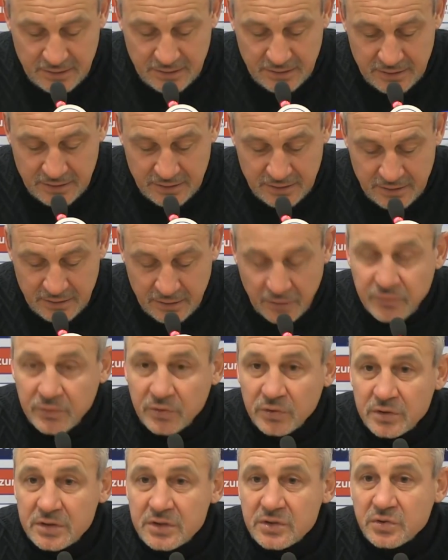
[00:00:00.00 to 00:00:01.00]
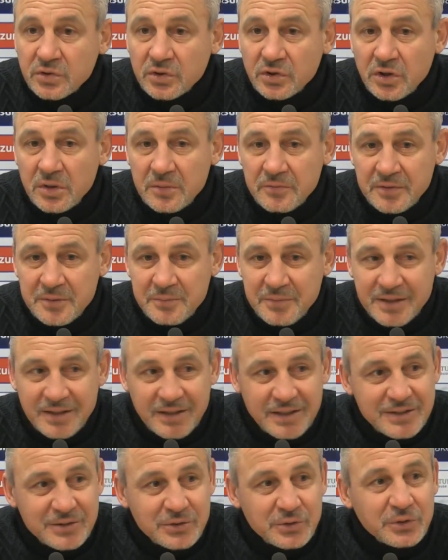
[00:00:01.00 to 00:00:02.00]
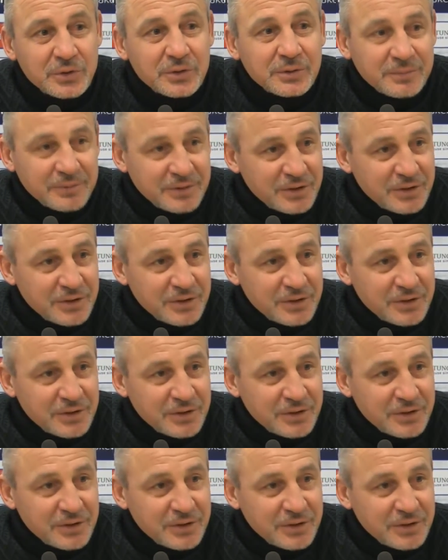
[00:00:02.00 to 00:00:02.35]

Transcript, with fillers: Äh, auf Kurs zu kommen, wie man das so